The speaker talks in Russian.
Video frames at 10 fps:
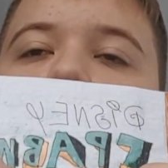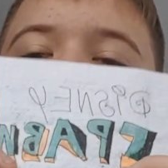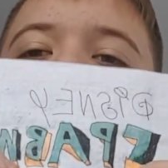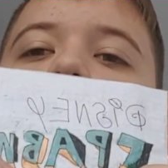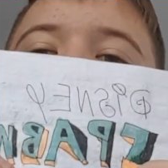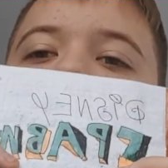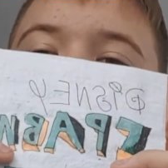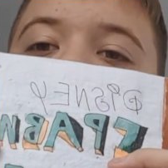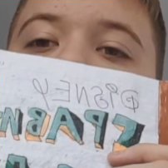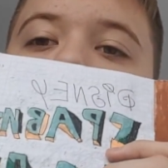Я его
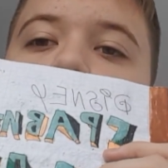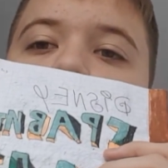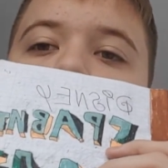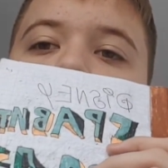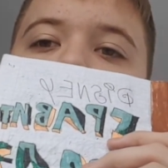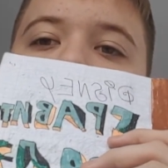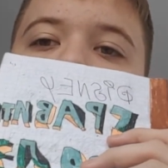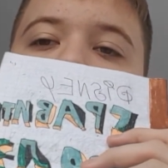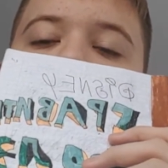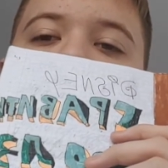вернул.
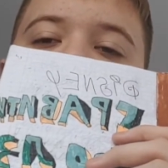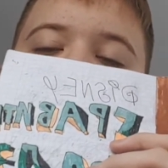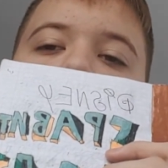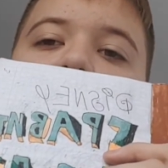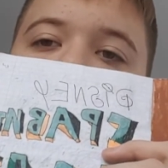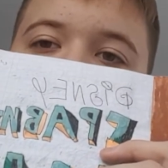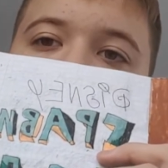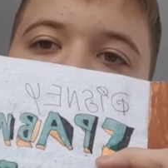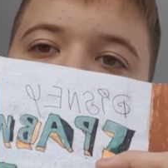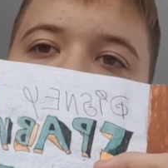Ну, то есть Алекс
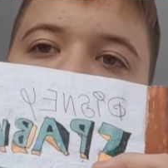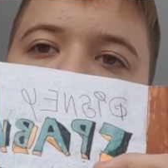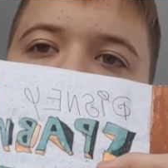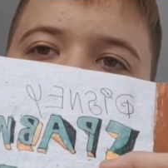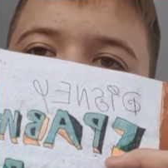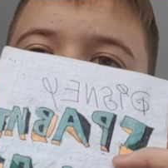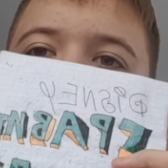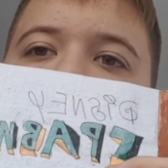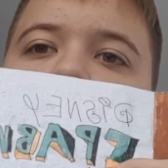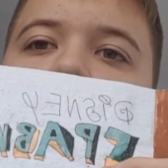Хьюш, мы с,
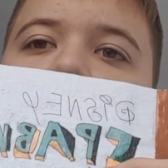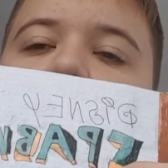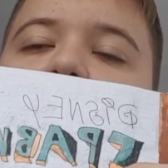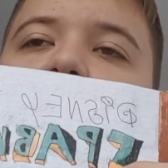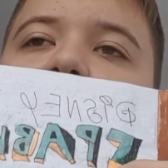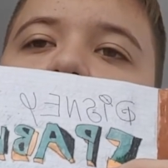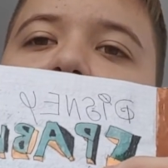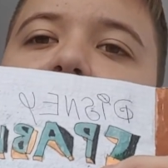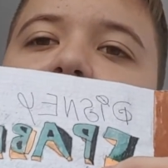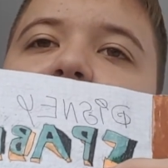с Алексом
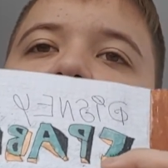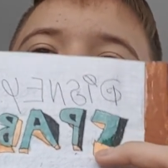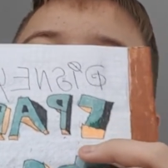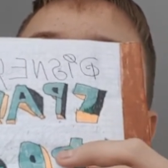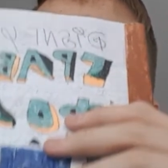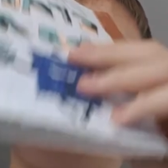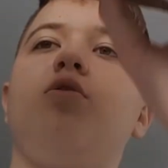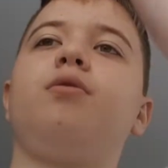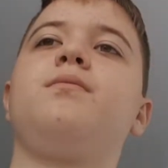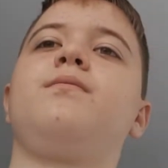Хьюшем вернули
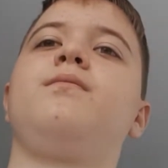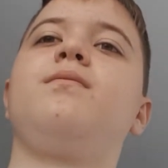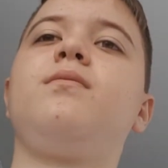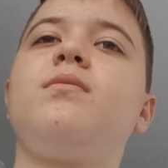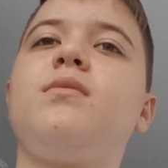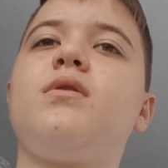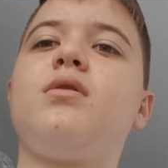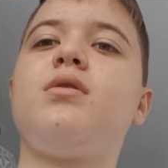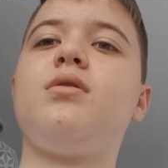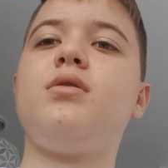его.
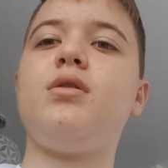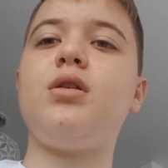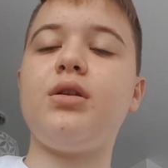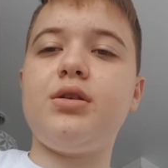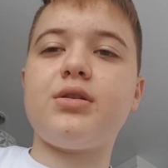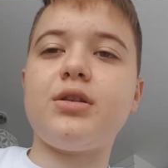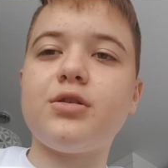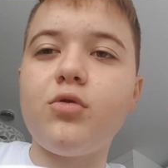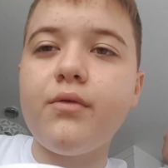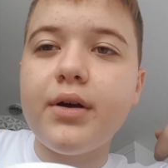Это честное
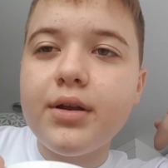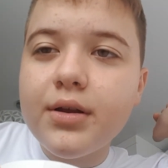слово.